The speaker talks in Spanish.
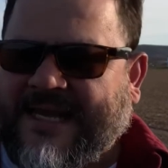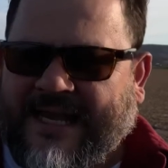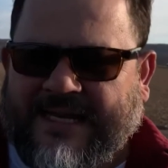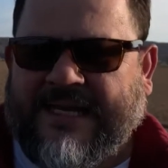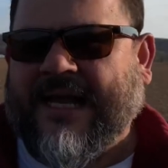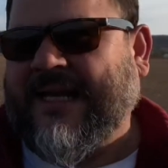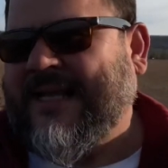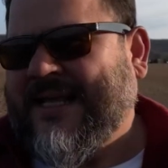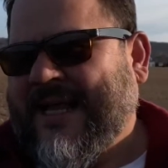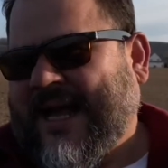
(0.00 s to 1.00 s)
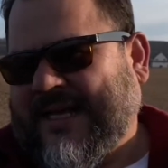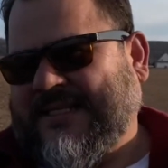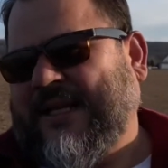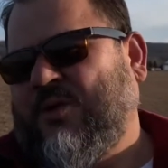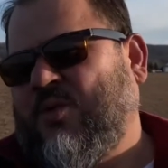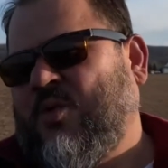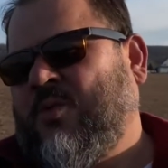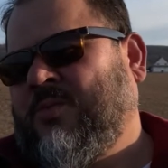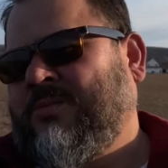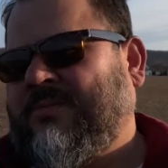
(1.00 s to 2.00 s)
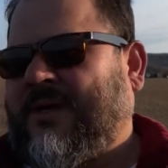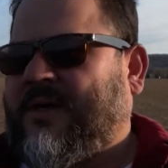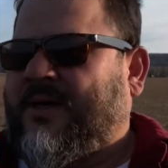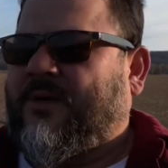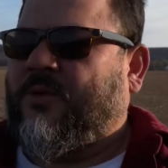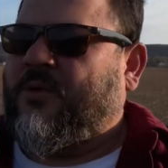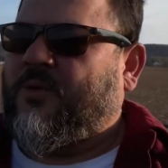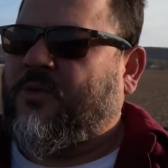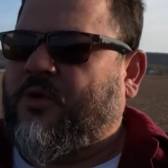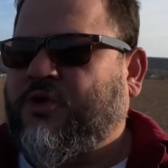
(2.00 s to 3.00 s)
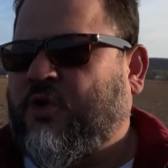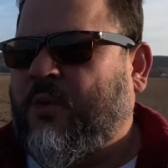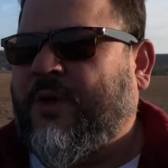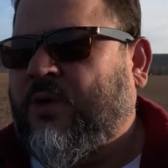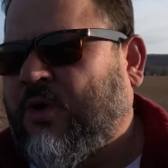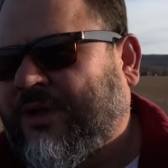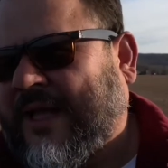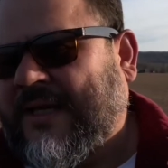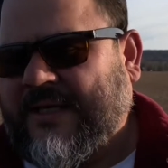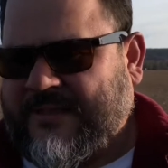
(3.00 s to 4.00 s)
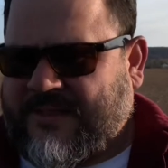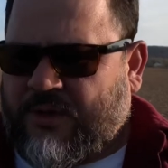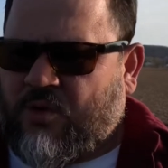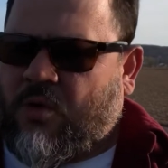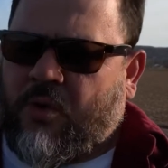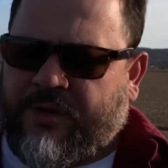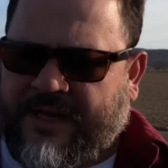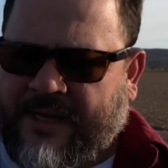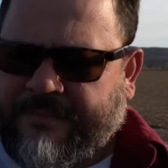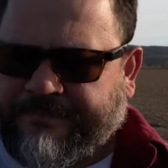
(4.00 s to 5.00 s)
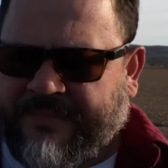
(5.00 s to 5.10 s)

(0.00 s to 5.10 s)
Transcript: genial hacer un o construir un hotel estilo colonial